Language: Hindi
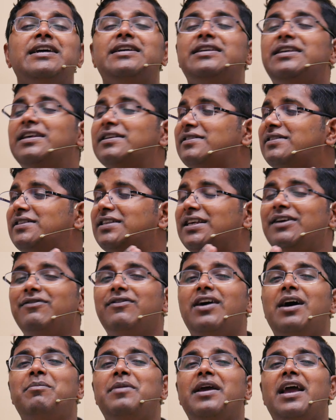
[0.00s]
ये
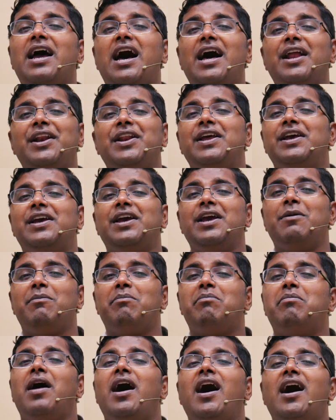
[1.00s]
सेवा में आने के
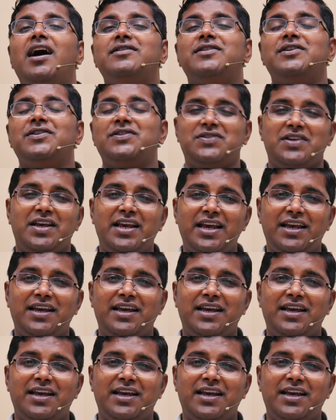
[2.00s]
बाद से